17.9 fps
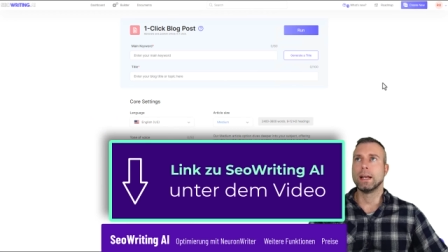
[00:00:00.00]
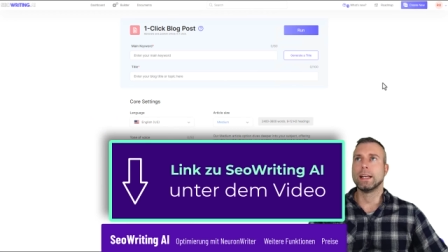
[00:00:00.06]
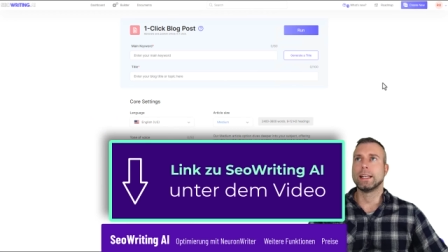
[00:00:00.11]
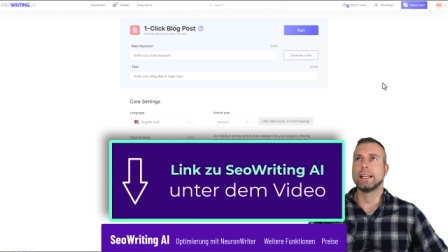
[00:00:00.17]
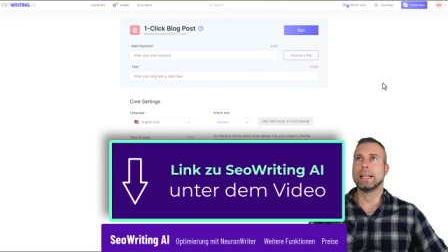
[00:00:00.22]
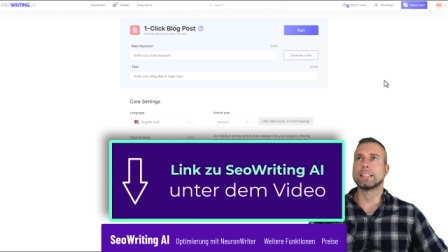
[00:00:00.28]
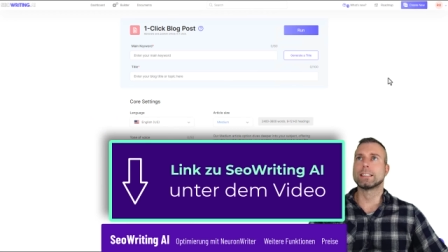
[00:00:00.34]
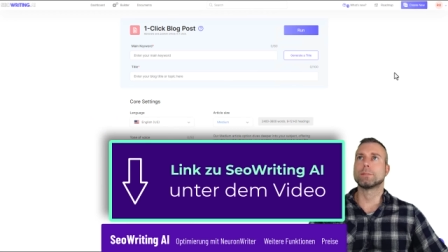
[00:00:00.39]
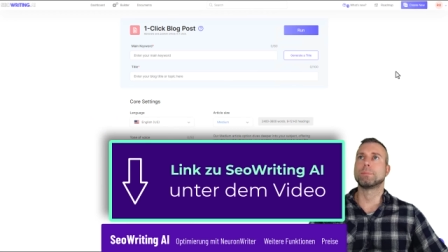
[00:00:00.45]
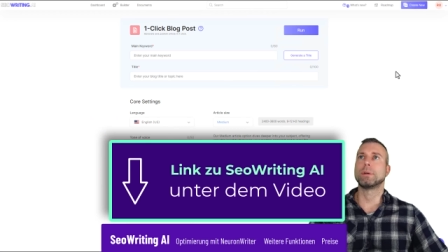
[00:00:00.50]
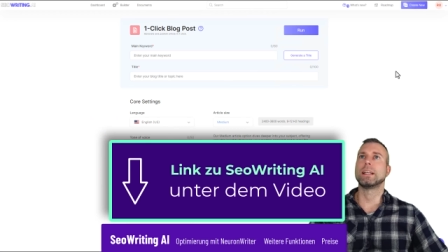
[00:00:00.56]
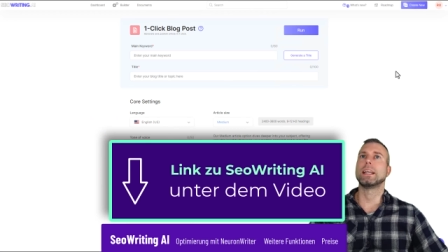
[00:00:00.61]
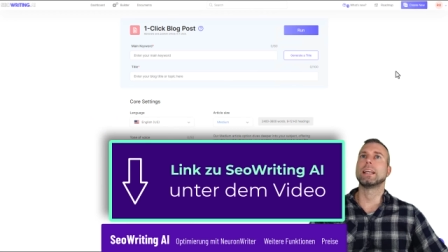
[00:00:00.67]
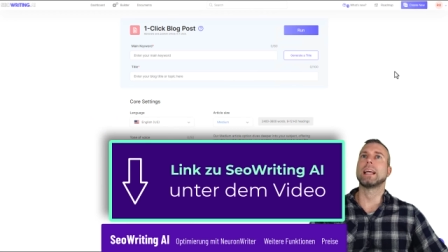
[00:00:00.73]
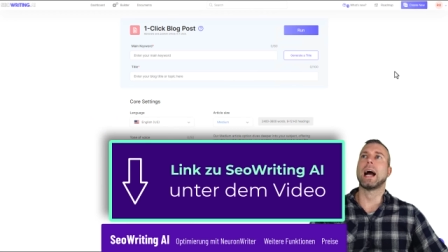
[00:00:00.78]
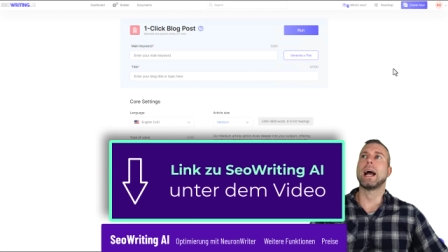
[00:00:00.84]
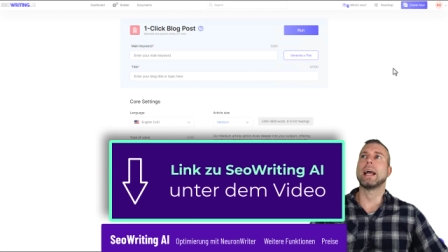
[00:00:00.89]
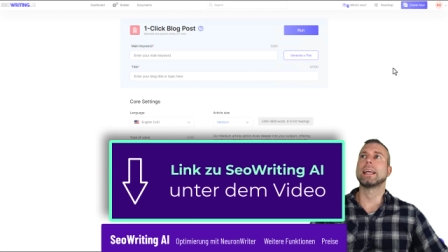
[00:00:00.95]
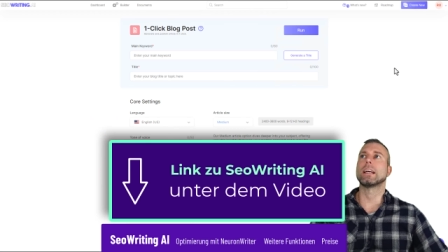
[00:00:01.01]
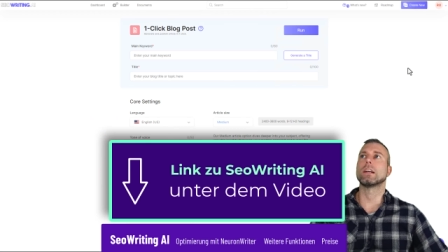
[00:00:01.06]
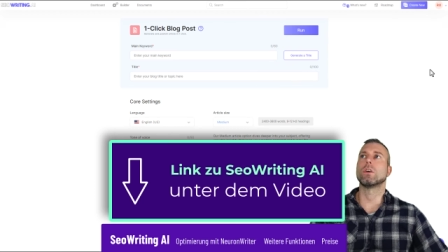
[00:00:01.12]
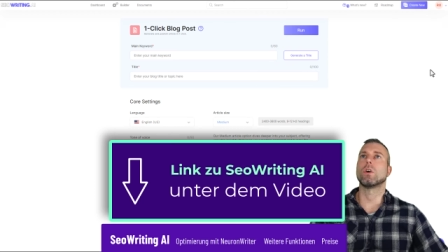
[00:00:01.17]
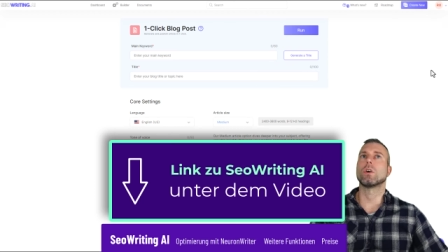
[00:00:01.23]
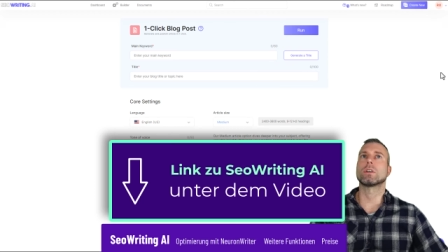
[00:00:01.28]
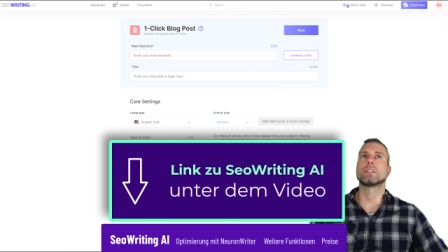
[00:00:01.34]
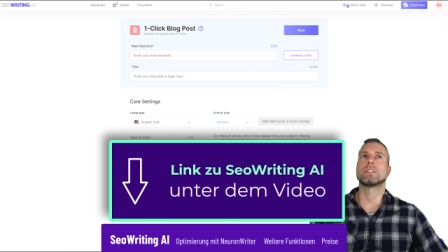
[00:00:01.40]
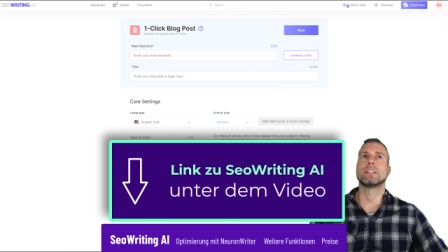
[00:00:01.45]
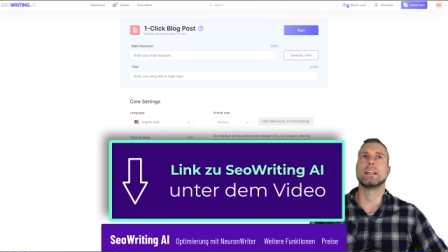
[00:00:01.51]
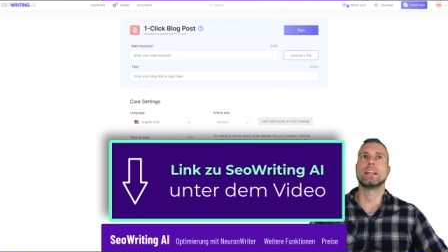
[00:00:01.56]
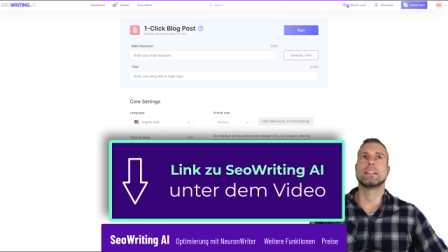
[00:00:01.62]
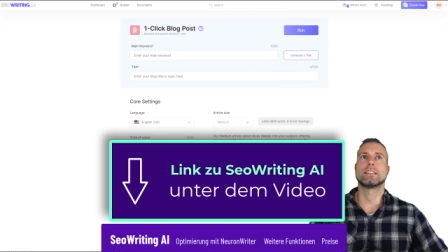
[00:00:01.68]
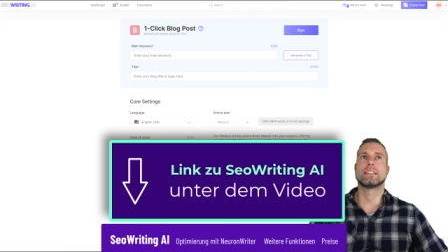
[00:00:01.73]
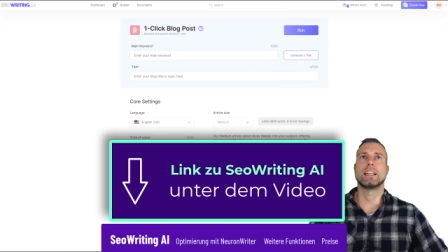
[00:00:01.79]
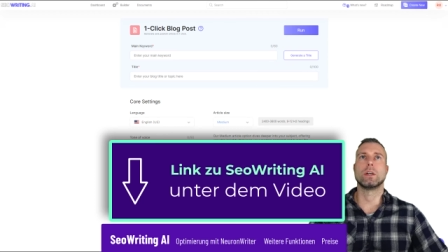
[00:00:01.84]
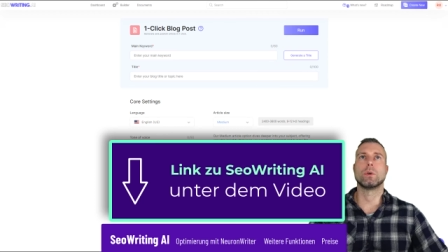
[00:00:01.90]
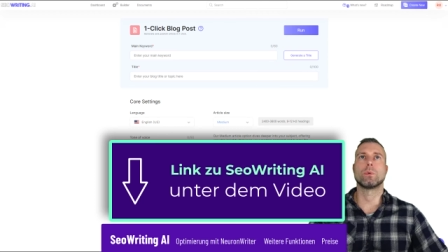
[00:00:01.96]
Jetzt bin ich eingeloggt in
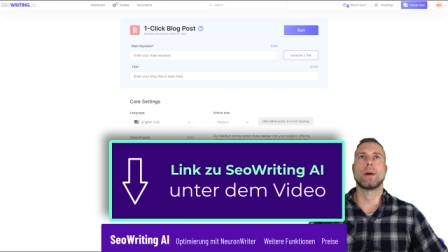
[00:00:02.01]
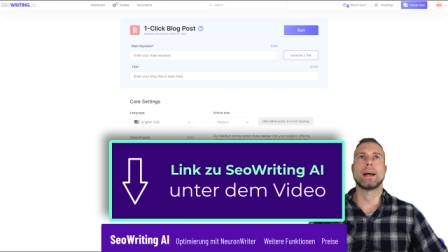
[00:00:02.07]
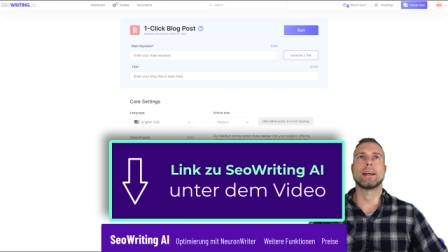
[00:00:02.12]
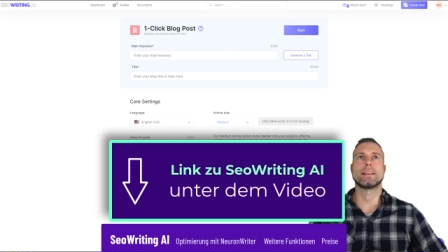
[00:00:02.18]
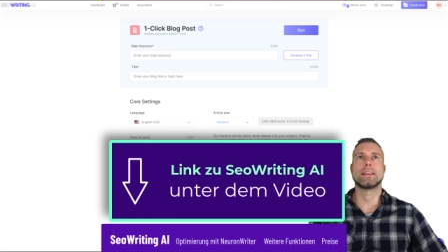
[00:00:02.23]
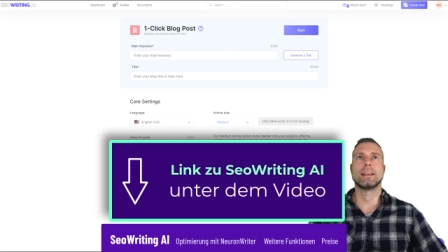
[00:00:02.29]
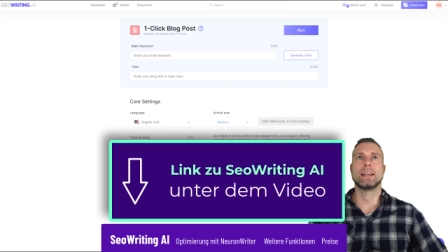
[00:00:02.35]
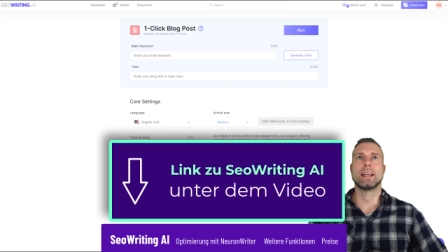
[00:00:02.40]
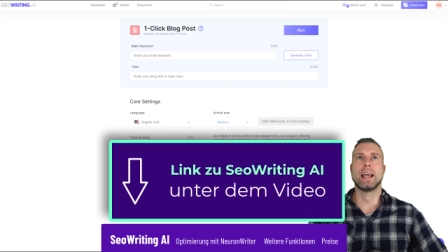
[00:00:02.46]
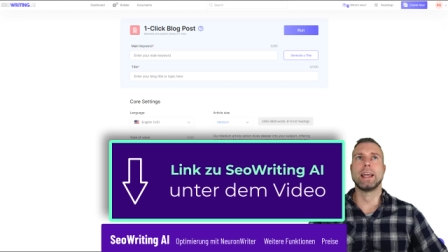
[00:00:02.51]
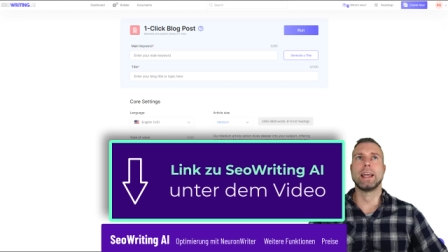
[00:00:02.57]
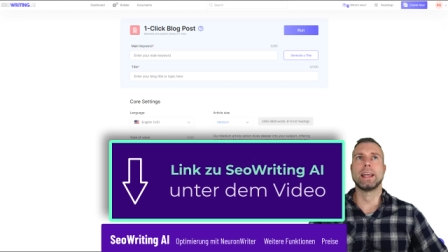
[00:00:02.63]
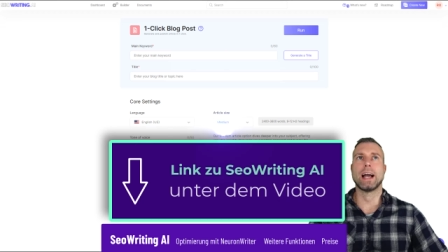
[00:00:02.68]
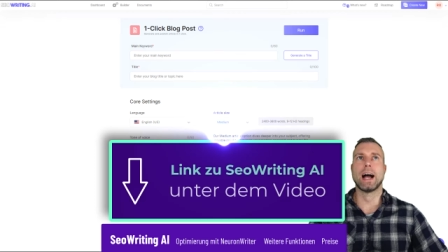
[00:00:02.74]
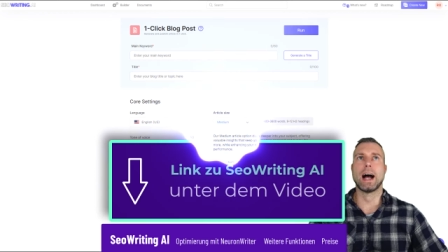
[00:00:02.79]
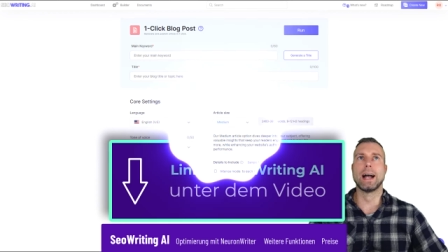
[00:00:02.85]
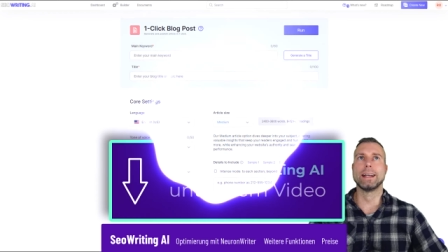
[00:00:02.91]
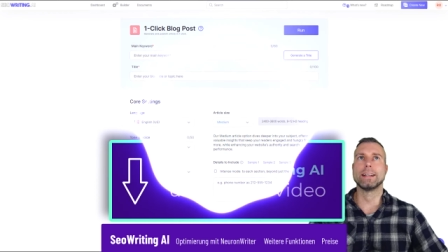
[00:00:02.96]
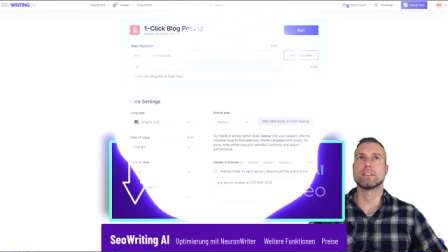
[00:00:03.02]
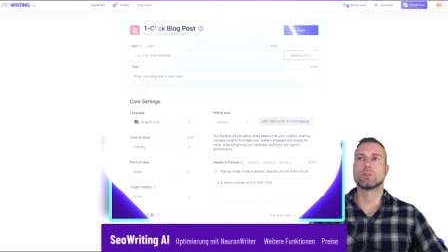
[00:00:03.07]
SEO Writing AI.